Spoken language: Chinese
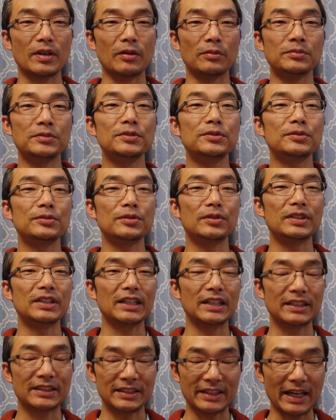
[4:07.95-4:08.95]
我们就说
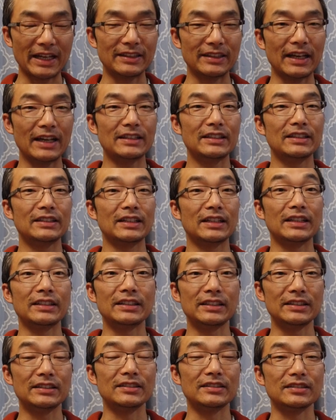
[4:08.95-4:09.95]
这个简单的这个
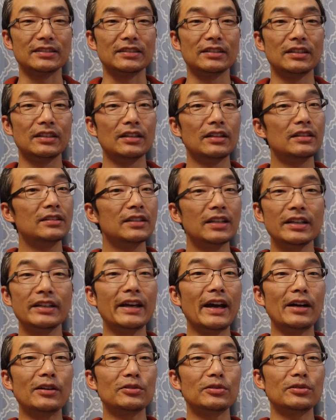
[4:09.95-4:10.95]
例子，这
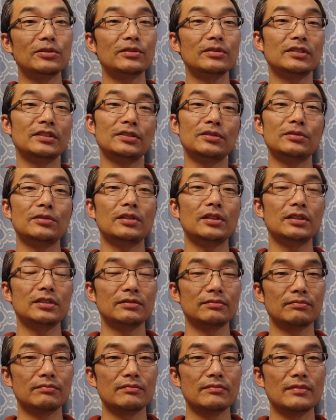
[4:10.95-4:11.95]
两种，你说
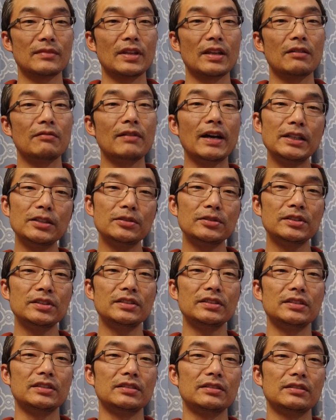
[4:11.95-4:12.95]
玩游
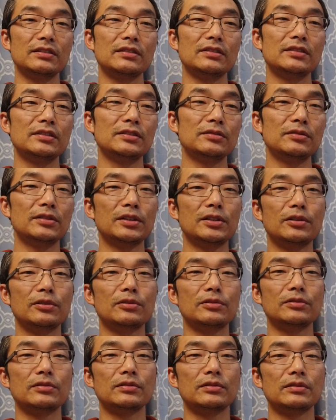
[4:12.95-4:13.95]
戏，你最
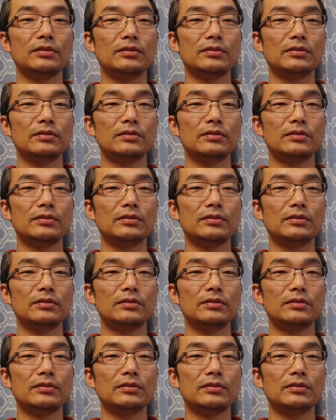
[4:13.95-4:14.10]
后